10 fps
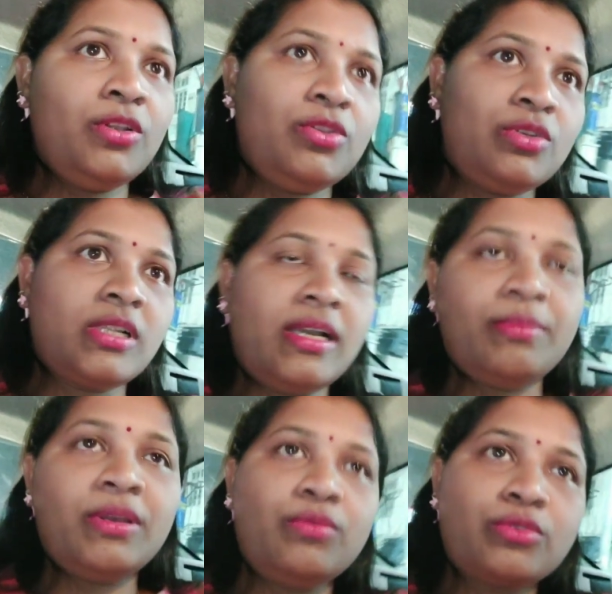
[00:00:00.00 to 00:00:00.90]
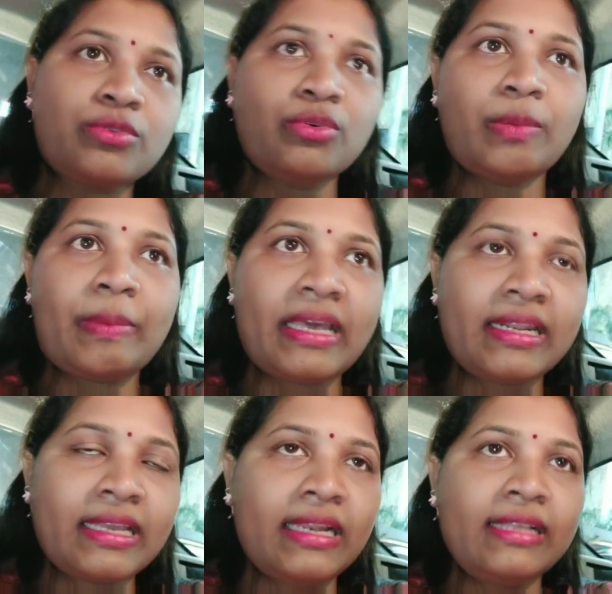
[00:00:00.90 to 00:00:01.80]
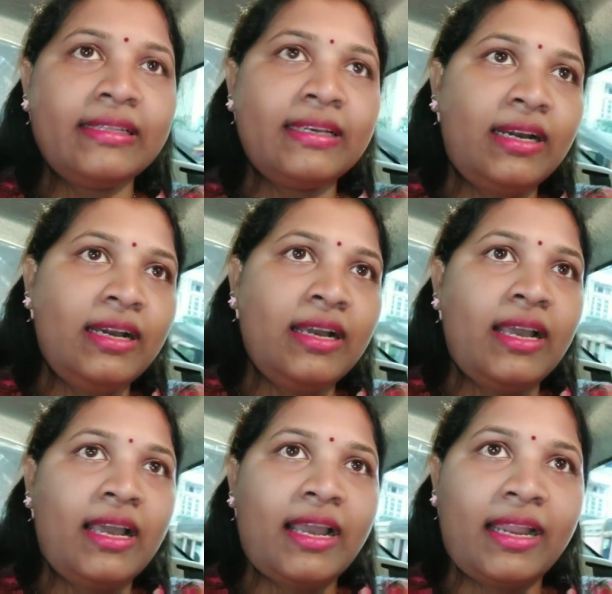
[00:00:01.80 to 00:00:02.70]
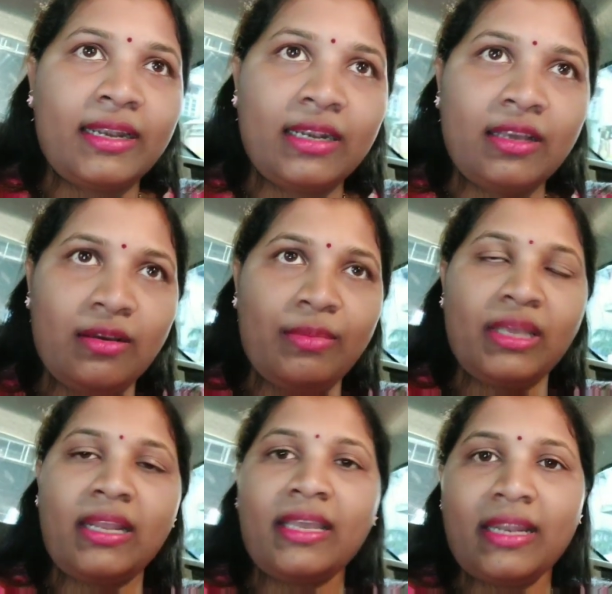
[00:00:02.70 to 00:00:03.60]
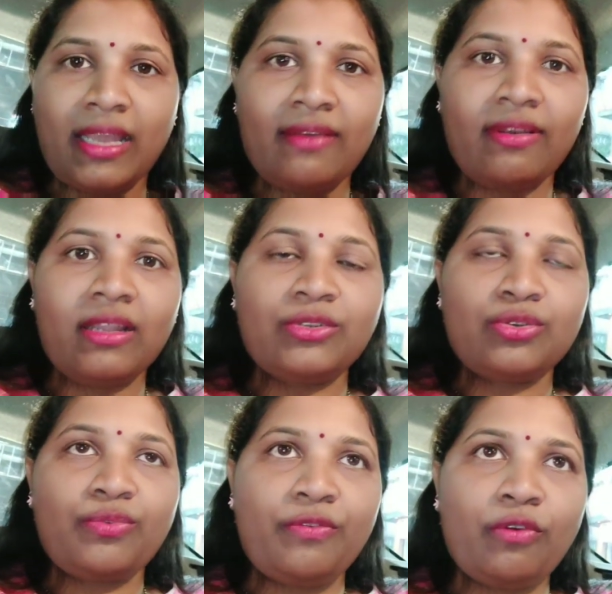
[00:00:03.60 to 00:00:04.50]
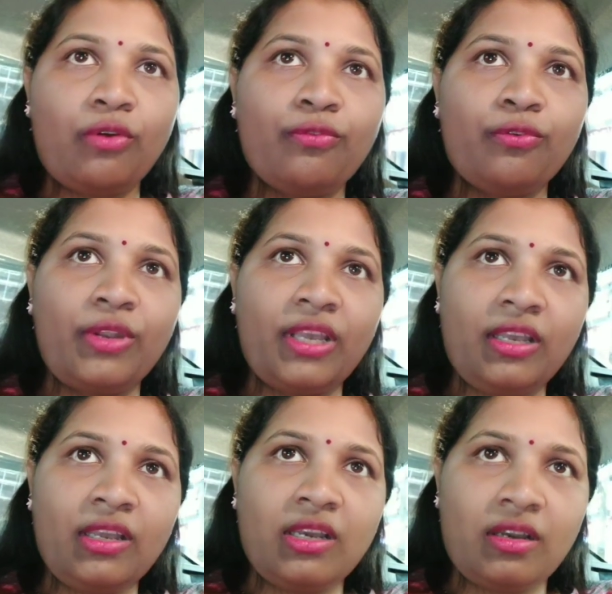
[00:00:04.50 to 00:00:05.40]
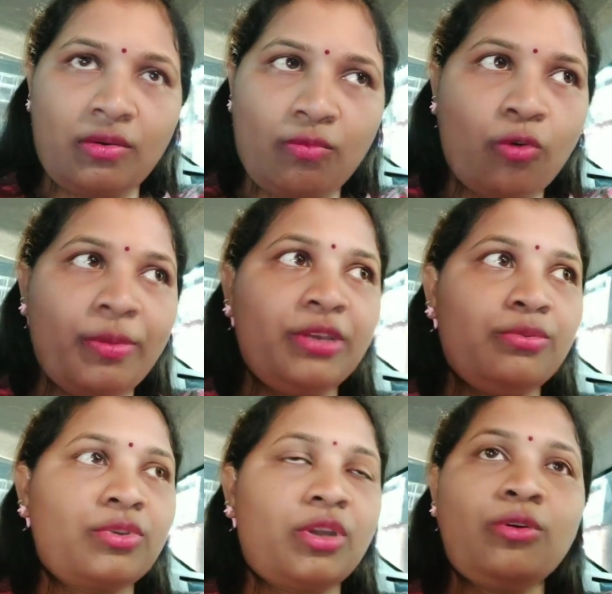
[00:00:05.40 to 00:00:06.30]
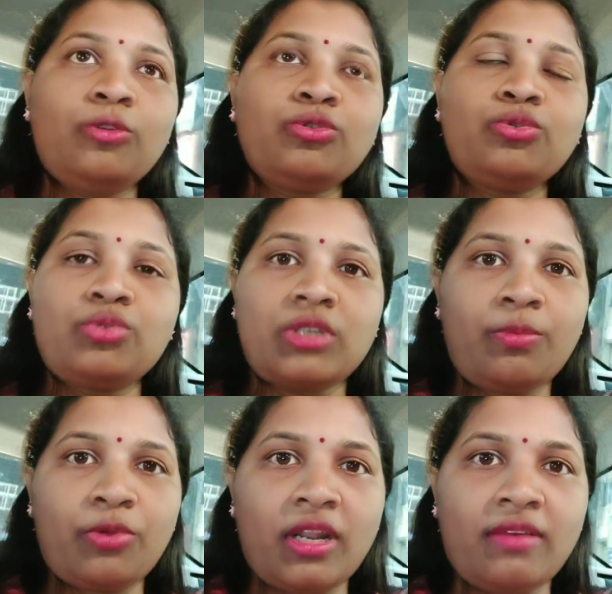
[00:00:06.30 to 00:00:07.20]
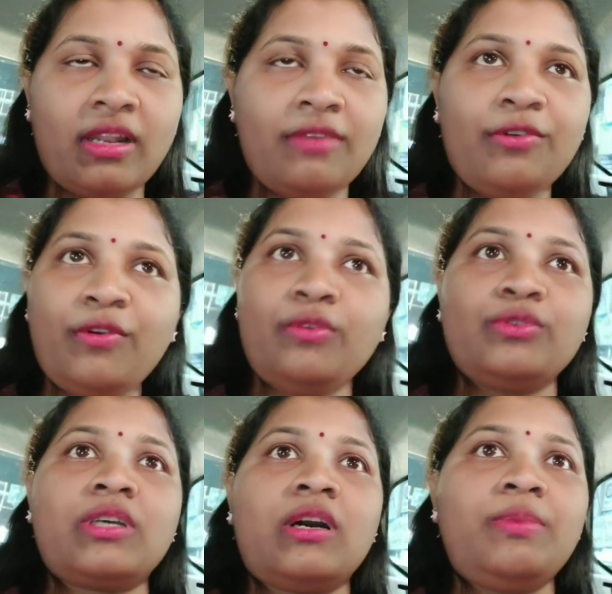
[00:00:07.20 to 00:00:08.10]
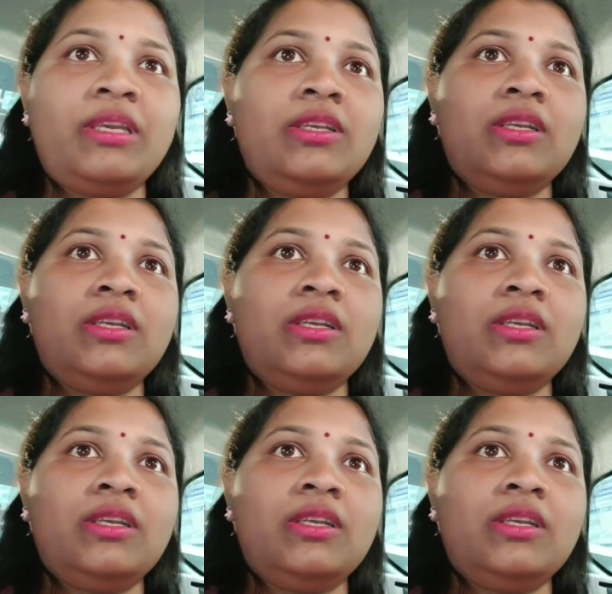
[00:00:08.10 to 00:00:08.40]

तो इसलिए हमने उसको रिपेयर के लिए दिया एंड uh, मेरा ये नया वाला जो वीवो का फ़ोन है वो मैं यूज़ करी और जो दूसरा पुराना वाला वीवो है उसका भी